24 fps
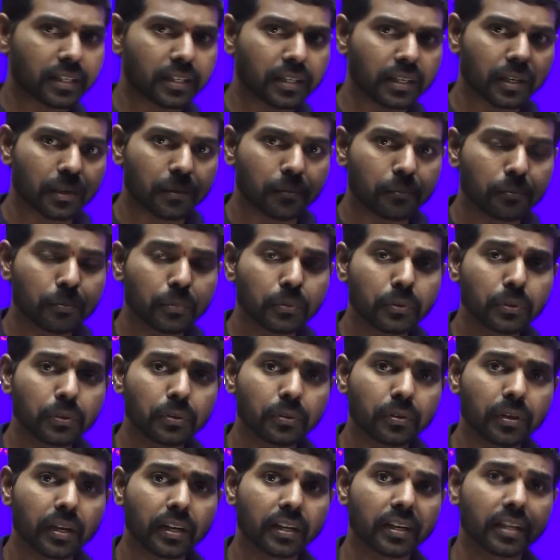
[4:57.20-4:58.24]
కంటే ముందు
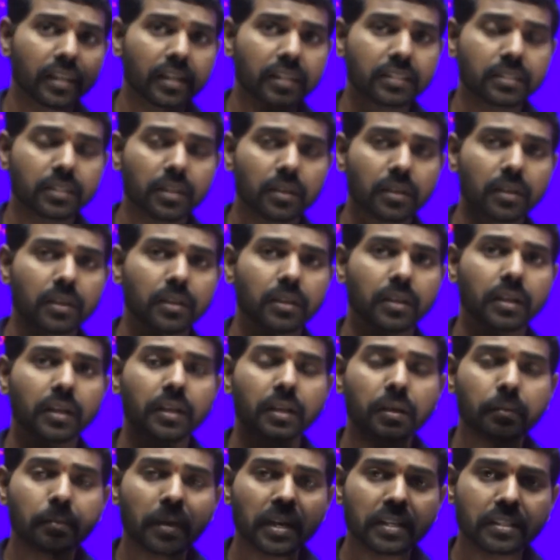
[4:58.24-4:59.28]
ఎన్ని రన్స్
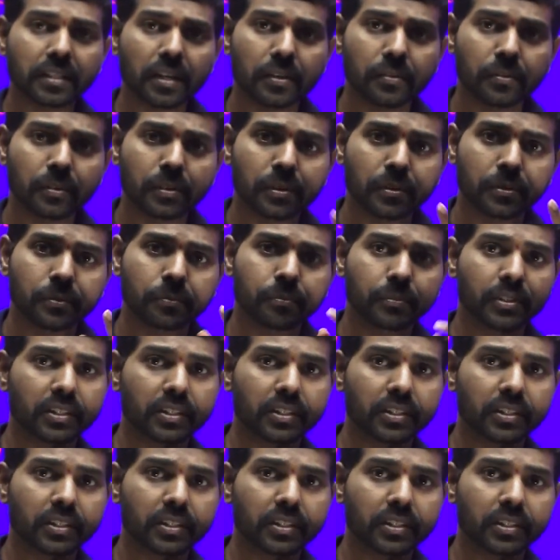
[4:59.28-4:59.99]
ఎన్ని మ్యాచ్లు ఆడి ఉంటాడు